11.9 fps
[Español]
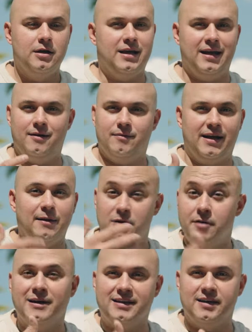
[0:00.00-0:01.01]
que, que
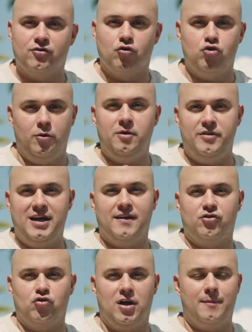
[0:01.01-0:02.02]
vives de eso, yo vivía de
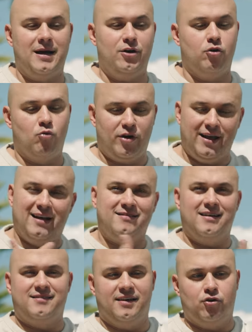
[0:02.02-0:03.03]
eso nada más y como quiera
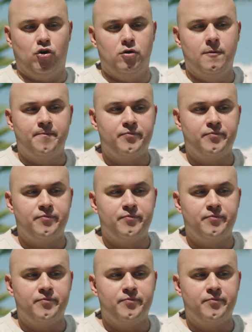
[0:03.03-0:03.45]
hacía ese rol.